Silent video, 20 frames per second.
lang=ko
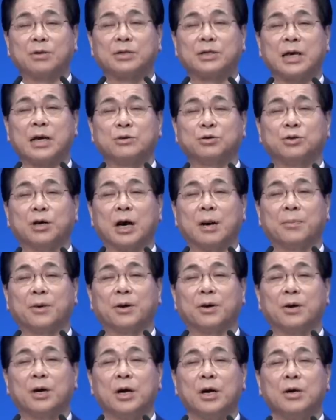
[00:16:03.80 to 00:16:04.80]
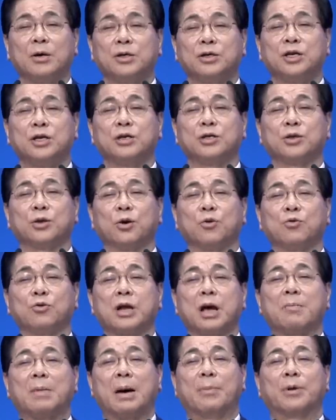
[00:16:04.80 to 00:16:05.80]
찬송하며 스스로
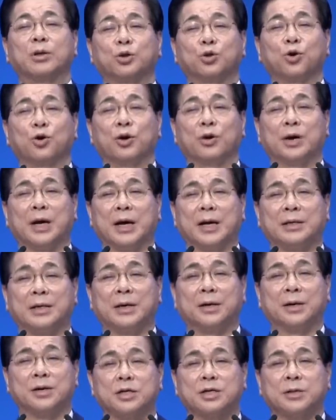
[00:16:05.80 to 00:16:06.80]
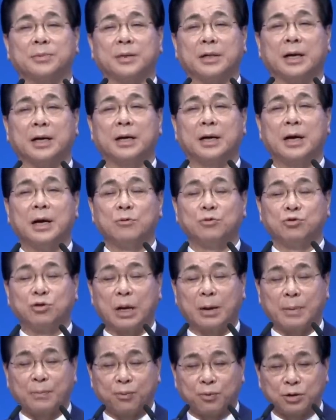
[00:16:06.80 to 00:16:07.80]
우리의 마음을 토해놔야 되는 것입니다. 주
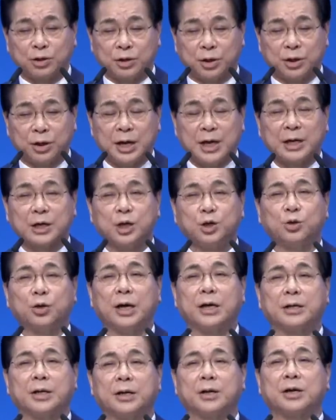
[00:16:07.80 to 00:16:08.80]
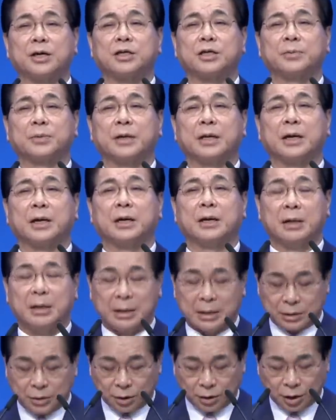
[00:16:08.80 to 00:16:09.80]
앞에 부르죠 기도해야 되는 것입니다.
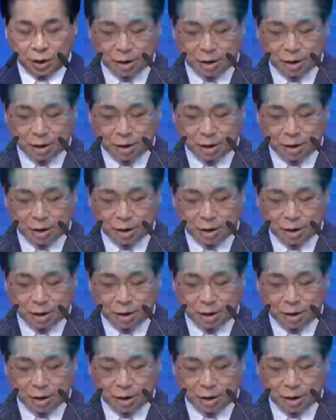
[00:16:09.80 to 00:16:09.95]
성경을